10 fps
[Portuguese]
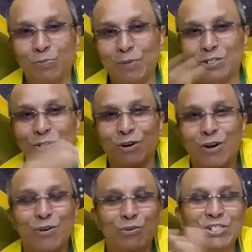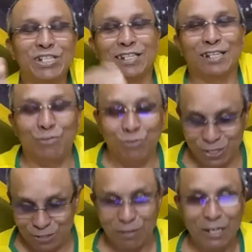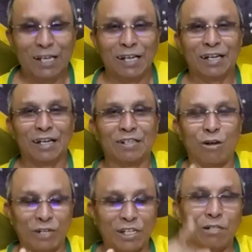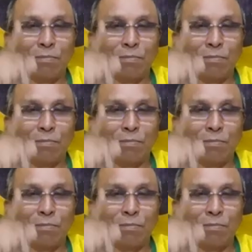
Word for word: passou um tietar o outro. Tá ok?